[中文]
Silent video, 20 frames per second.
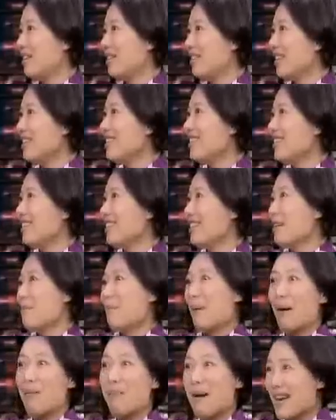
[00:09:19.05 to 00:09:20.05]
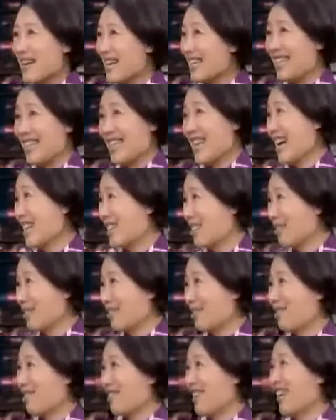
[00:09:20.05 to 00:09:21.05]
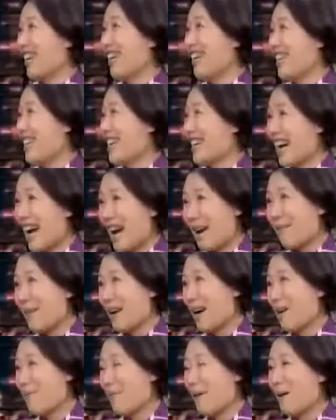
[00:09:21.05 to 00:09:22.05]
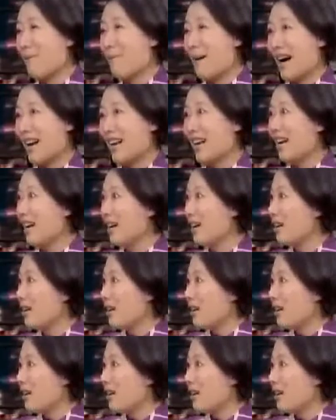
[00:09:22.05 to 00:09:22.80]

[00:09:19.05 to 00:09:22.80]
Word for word: 人人那个宝马也抵押出去了，也开不了宝马了。